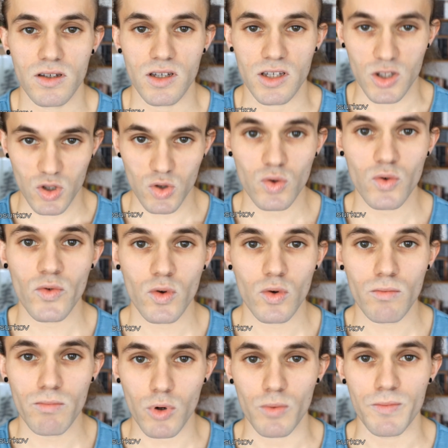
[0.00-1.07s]

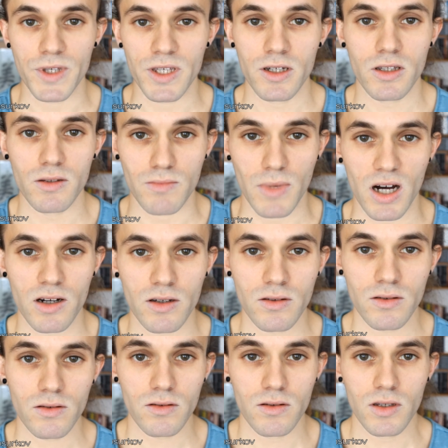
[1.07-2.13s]
hinzufügen, probieren,
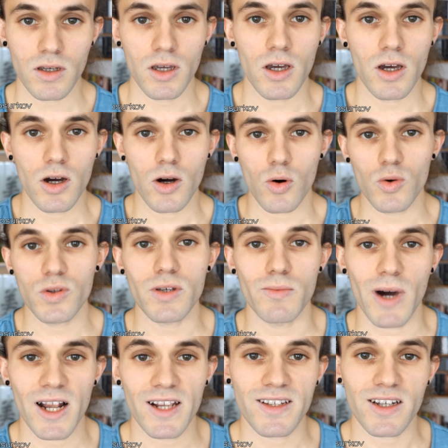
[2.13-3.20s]
machen und im
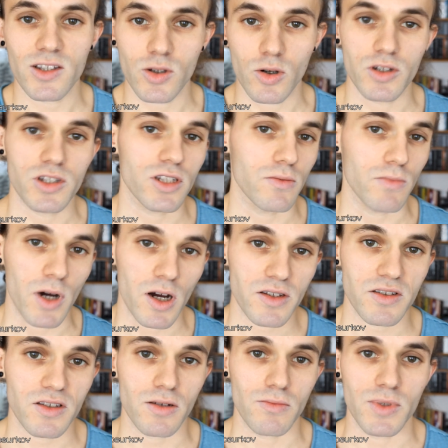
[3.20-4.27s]
Alltag trotzdem
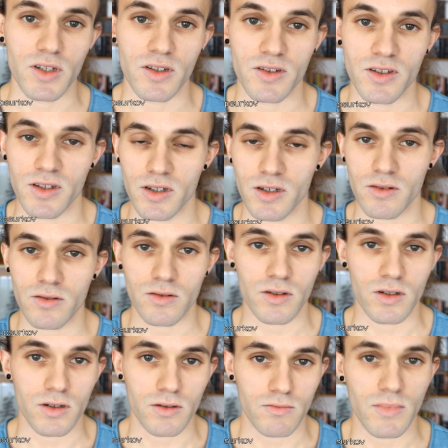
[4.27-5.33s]
achtsam meditieren
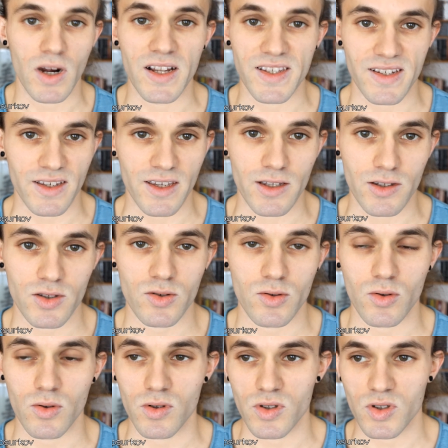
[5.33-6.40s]
ähm, als Ergänzung.